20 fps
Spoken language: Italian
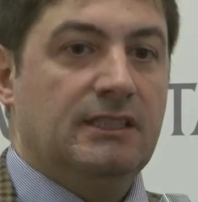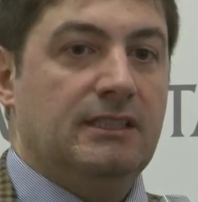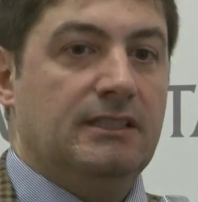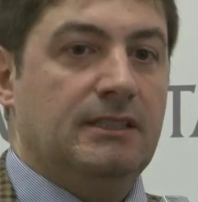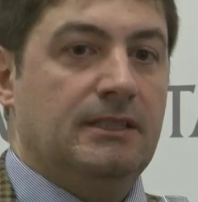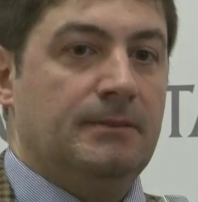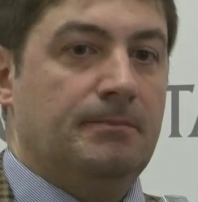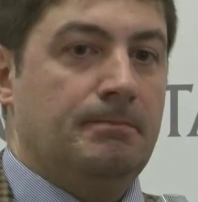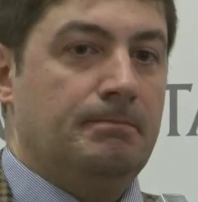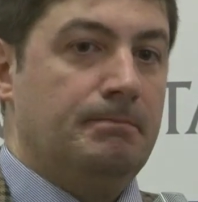
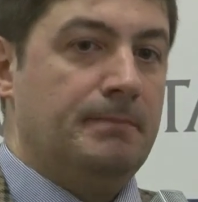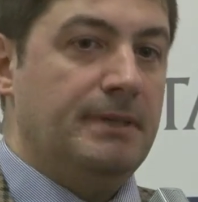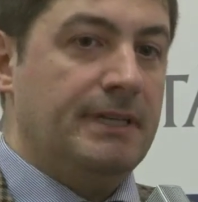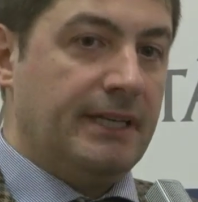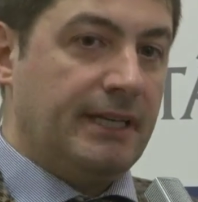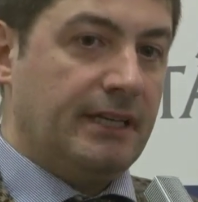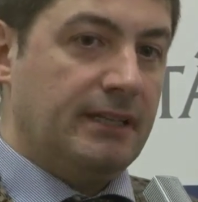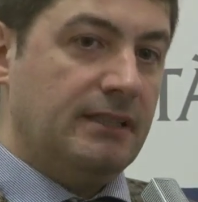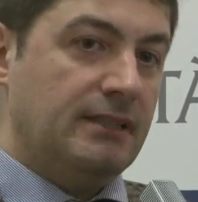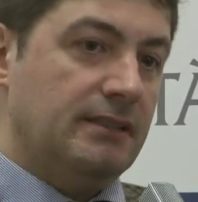eh,
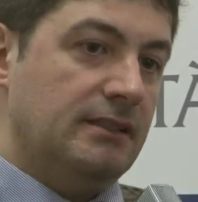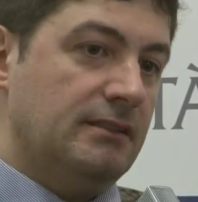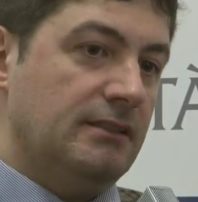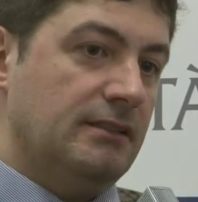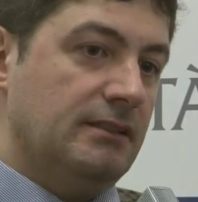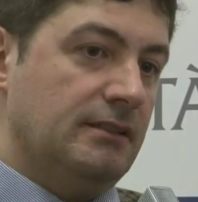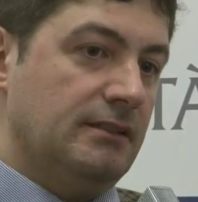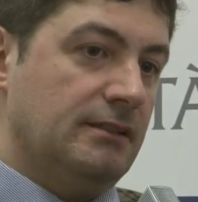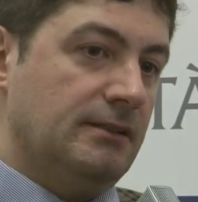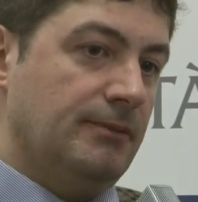per
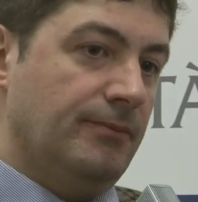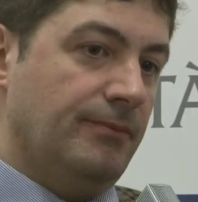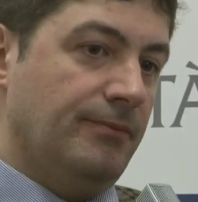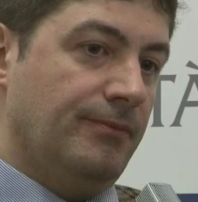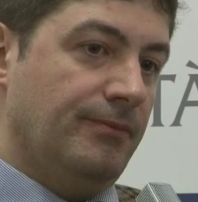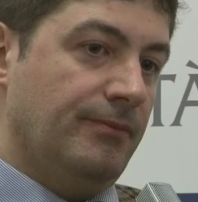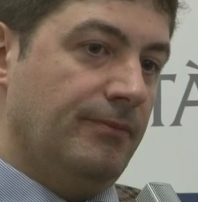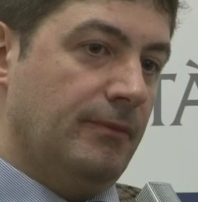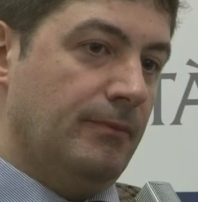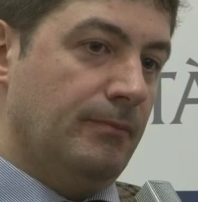
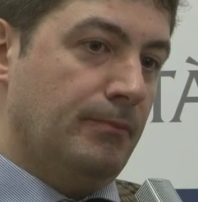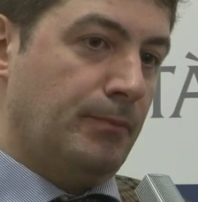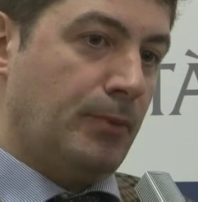ehm,